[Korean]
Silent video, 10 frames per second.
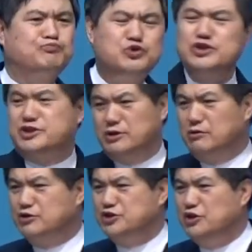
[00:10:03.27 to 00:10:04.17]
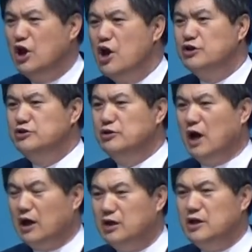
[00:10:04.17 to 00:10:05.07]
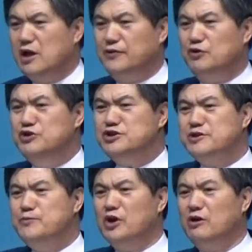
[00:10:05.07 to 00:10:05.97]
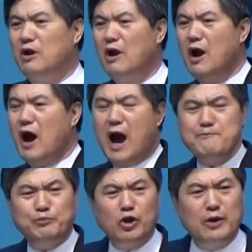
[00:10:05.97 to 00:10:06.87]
부딪히는 것이 아까 얘기한 대로 20년을 한 번에